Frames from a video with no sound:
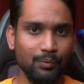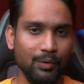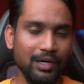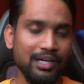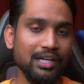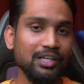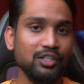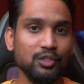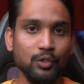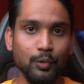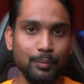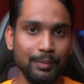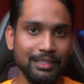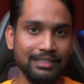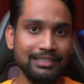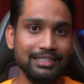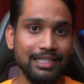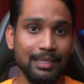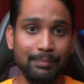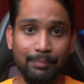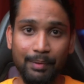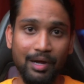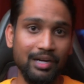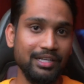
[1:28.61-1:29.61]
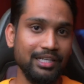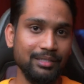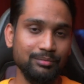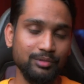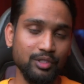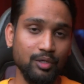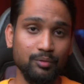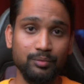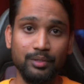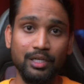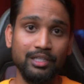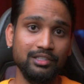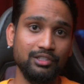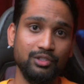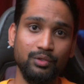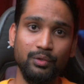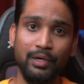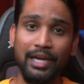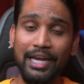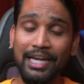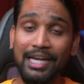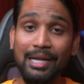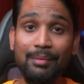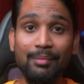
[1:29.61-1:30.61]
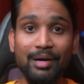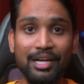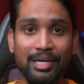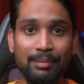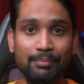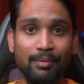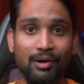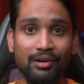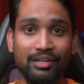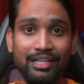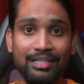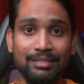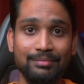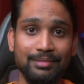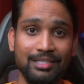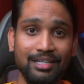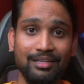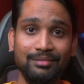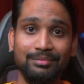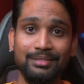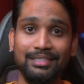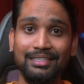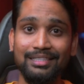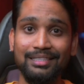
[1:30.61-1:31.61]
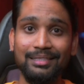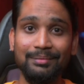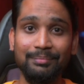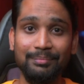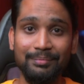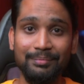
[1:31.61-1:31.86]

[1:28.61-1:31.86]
ஒன் ஆர் டூ மந்த்ஸில் பார்ட் டைம் ஜாப்ஸ் கிடச்சிரும் என்ன மாதிரி பார்ட் டைம் ஜாப்ஸு